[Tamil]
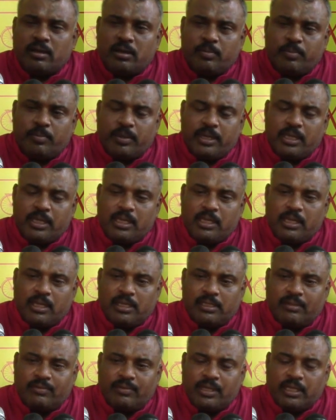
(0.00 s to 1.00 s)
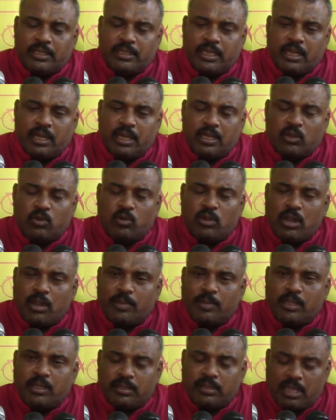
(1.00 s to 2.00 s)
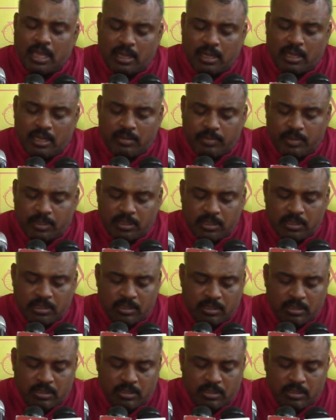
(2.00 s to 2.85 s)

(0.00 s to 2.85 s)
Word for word: எப்படி அந்த விடயத்தை கண்டுகொள்ளாமல் இருந்தார்கள் என்பது